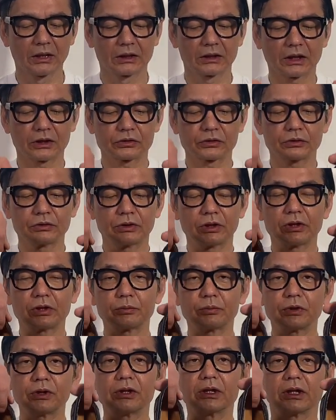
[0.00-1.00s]
多少濡れる
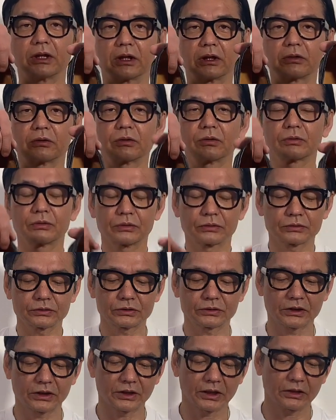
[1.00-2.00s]
分にはね、黒子の
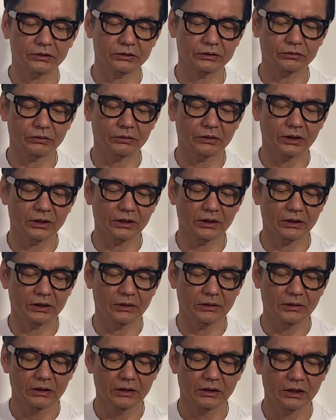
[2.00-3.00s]
靴って逆にそんなに
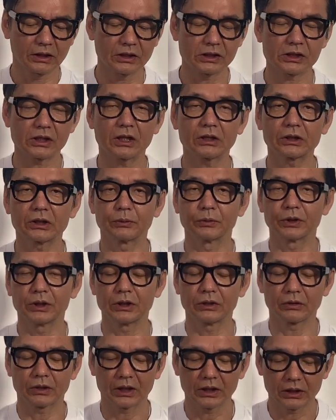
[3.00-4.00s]
気にしなくてもいい
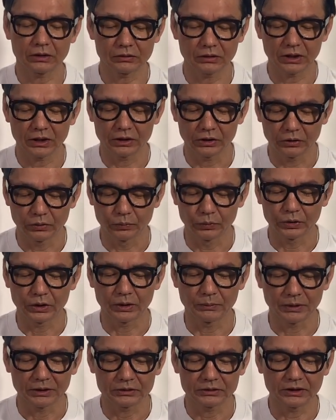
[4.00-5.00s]
のかなぐらいに思っ
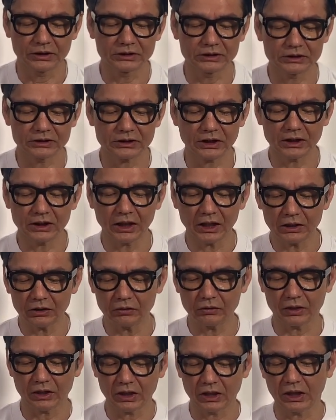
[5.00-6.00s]
てます。で、実際何
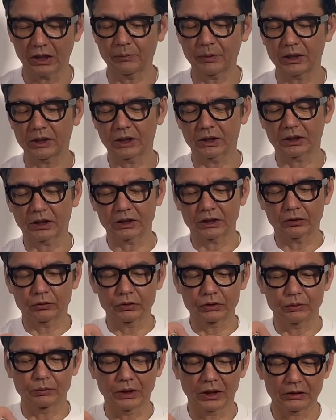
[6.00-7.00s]
度か雨に当たった
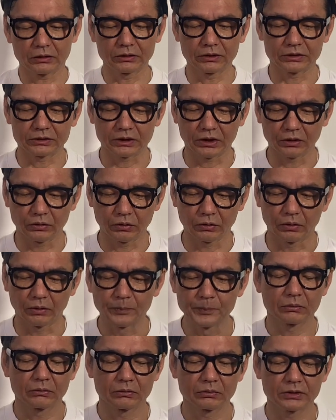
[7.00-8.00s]
こともあるんですけど、
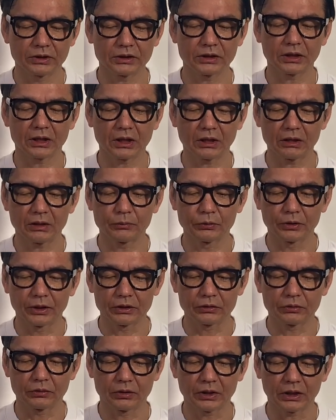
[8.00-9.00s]
全然皮もね、
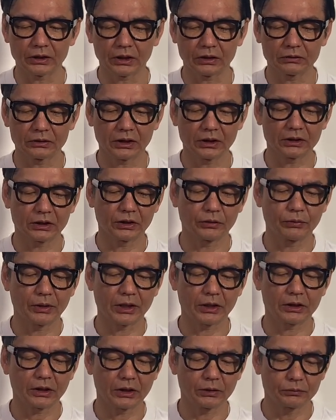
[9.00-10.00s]
すぐ硬くなったり
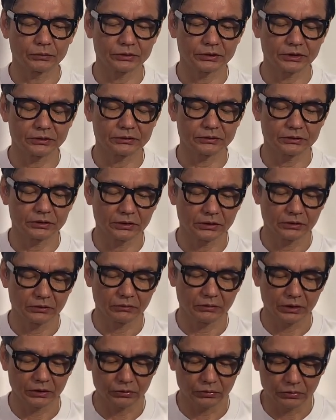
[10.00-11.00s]
割れたりもせずに、
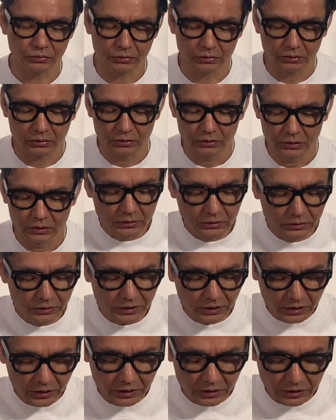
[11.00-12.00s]
割とこう、
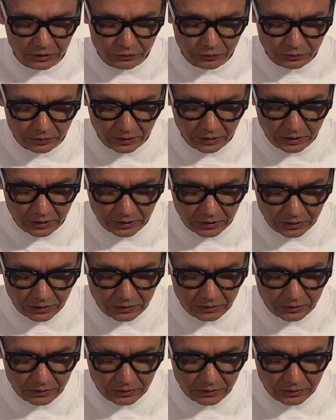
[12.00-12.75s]
綺麗な状態がね、